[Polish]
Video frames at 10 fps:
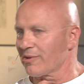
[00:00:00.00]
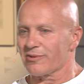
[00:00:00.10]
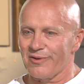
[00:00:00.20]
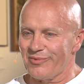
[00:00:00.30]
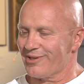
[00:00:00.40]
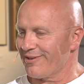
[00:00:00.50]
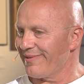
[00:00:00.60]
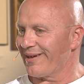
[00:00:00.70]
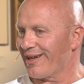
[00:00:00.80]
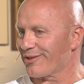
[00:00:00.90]
no, znowu jest
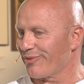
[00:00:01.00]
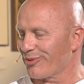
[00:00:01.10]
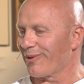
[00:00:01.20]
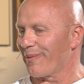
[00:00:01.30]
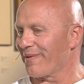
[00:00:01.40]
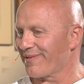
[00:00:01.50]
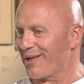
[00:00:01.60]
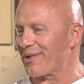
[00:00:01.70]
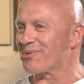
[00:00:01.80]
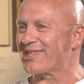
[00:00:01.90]
to wariactwo, które
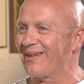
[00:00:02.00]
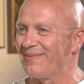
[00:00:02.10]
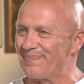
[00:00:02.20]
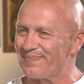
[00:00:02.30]
powtarzam. Ale jeżeli mówimy